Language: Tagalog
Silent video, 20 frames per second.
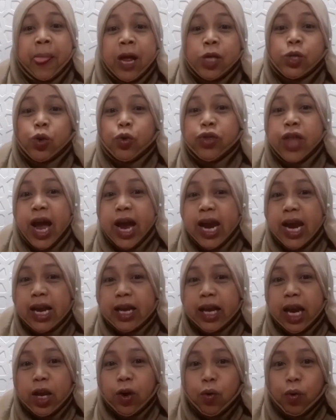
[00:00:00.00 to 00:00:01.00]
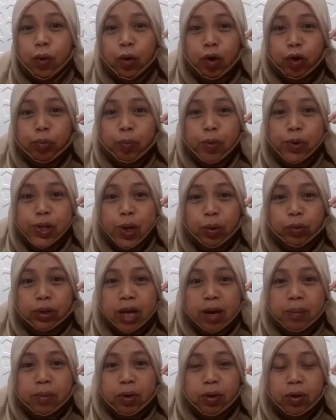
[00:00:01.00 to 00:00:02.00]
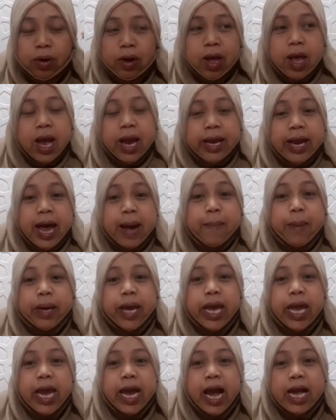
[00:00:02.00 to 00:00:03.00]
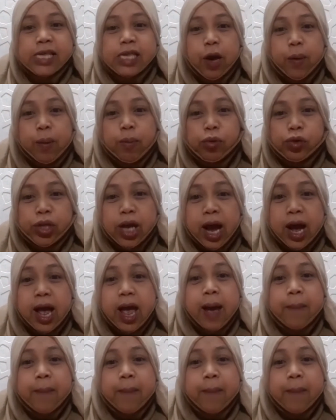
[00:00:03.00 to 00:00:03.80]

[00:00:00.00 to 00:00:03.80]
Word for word: So dahil kinungklud mo sa utak mo na magiging asawa mo siya,